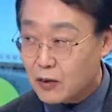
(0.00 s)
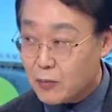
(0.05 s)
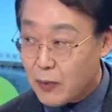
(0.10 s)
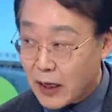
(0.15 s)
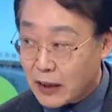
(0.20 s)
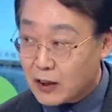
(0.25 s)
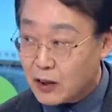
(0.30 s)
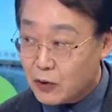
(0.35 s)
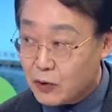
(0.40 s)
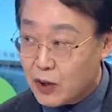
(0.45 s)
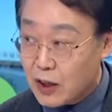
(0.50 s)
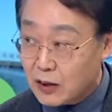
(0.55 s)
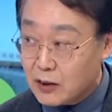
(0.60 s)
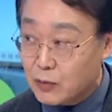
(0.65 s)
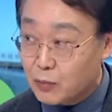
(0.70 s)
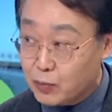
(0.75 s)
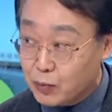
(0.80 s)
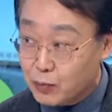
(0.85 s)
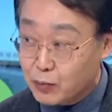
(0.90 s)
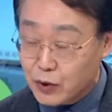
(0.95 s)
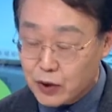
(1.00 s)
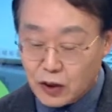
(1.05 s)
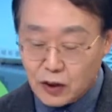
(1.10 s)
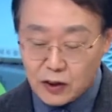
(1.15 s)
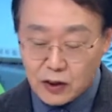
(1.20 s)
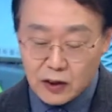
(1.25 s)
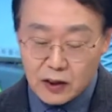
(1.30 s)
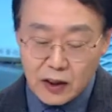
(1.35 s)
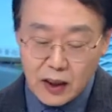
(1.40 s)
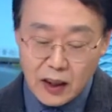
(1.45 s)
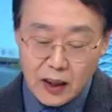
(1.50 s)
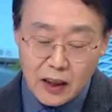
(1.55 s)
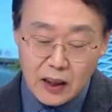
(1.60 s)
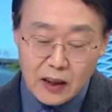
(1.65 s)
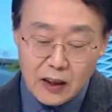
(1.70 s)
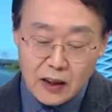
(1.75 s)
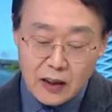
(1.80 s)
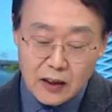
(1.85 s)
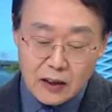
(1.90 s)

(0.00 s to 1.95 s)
막기 위한 부분이었는데